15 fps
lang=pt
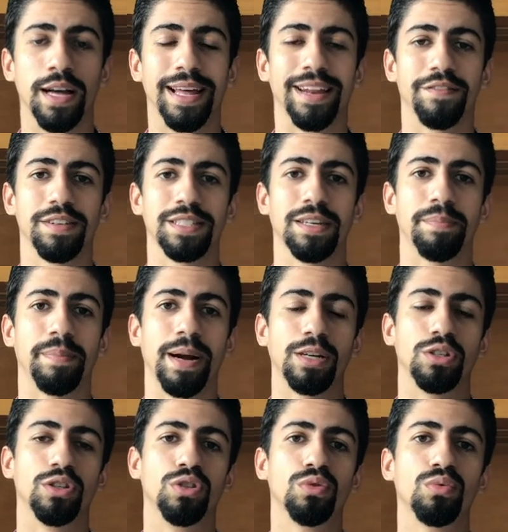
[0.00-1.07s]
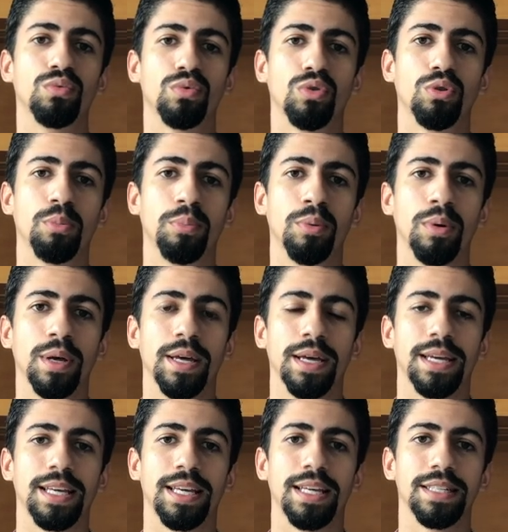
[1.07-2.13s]
ela fazia parte de um grupo
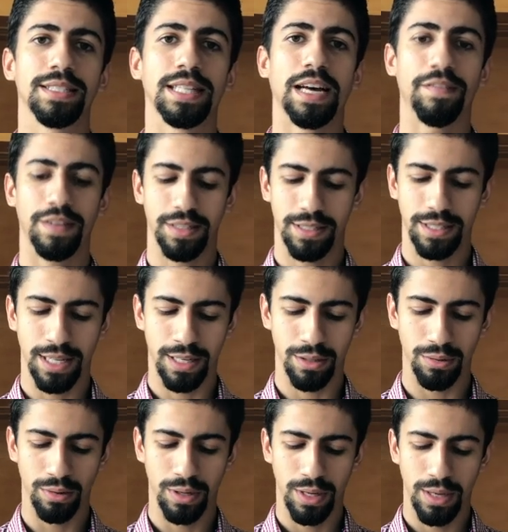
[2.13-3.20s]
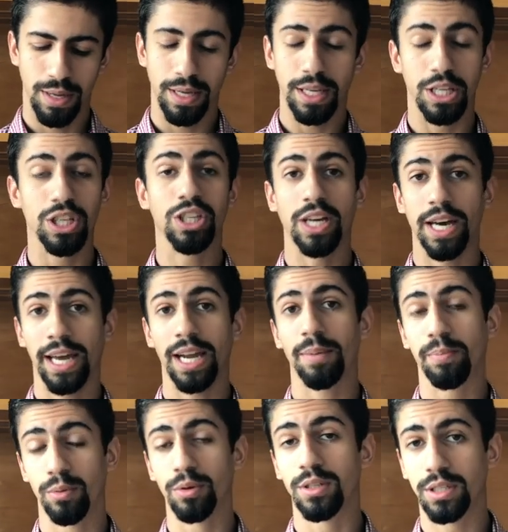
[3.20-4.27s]
que estava sendo, que já era
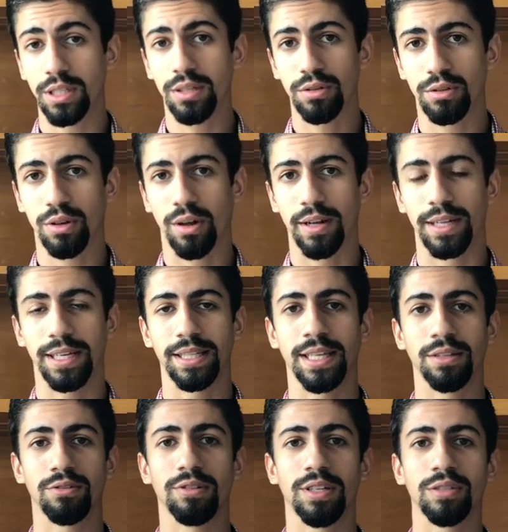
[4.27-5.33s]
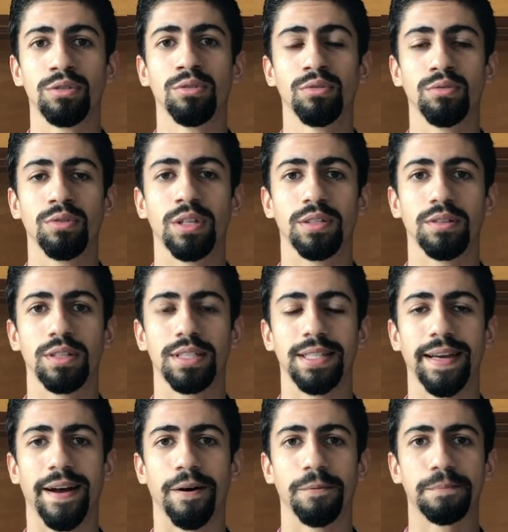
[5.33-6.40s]
por si só, né, dentro da estrutura
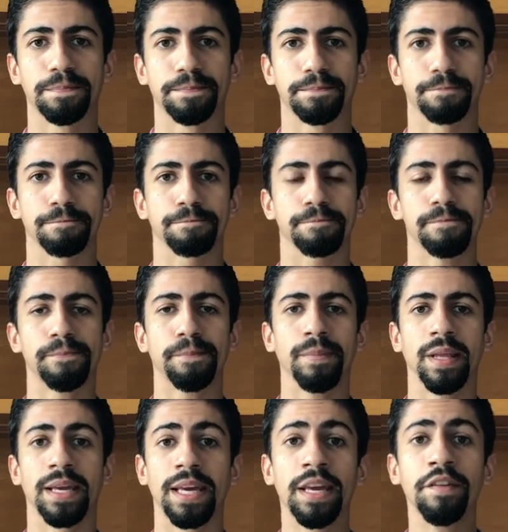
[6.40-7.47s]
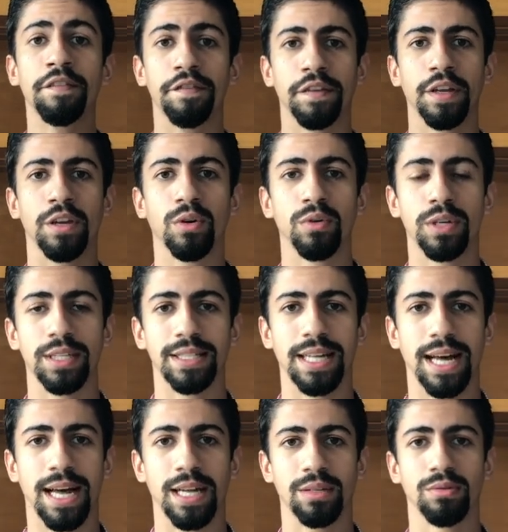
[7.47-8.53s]
social,
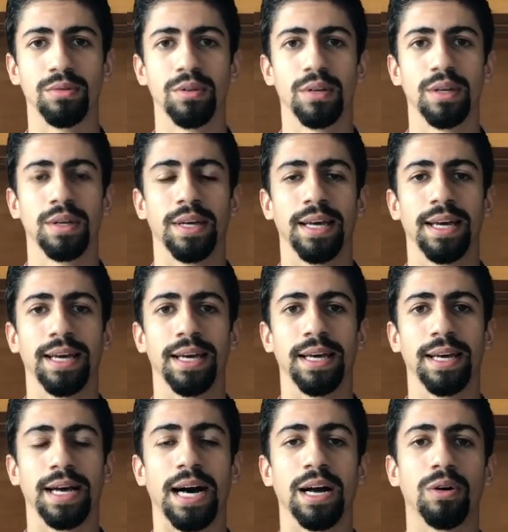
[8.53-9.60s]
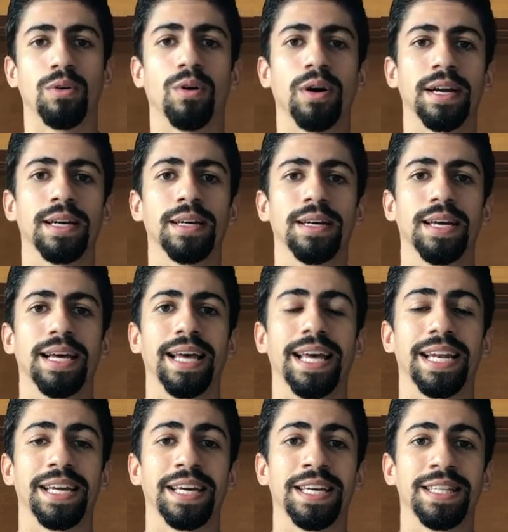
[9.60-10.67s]
inferiorizado, é, agora
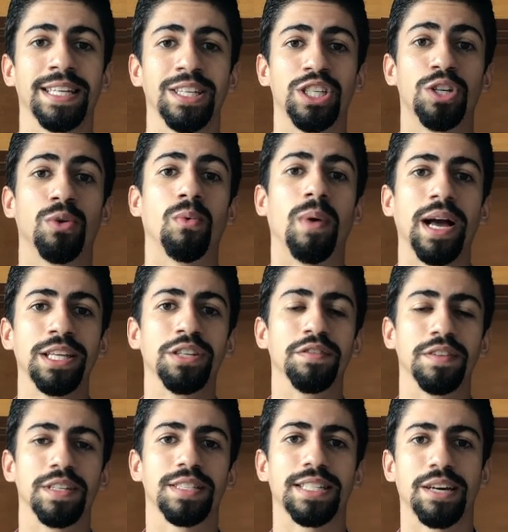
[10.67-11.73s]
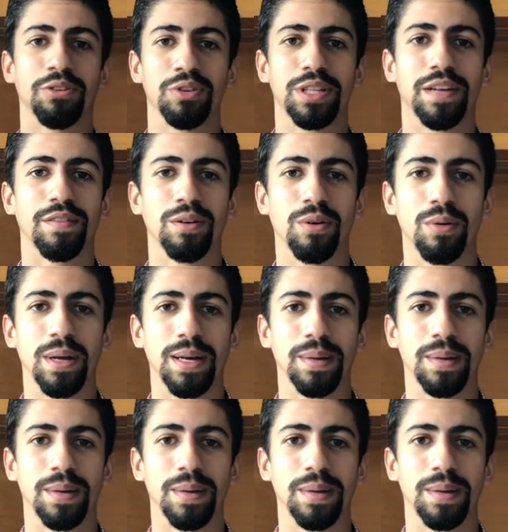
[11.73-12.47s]
ela ainda tinha um adversário que estava